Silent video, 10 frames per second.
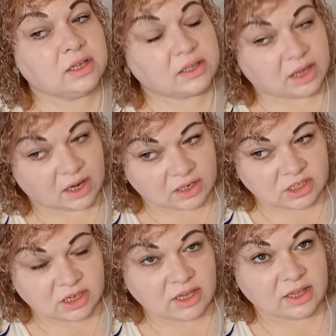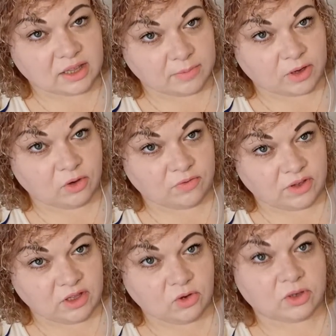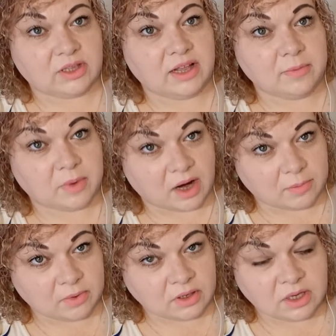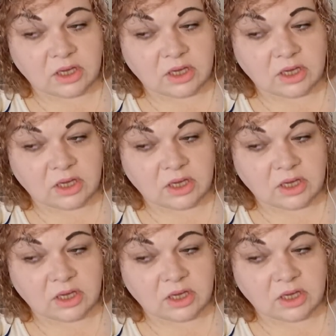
Также это мое видео для мам,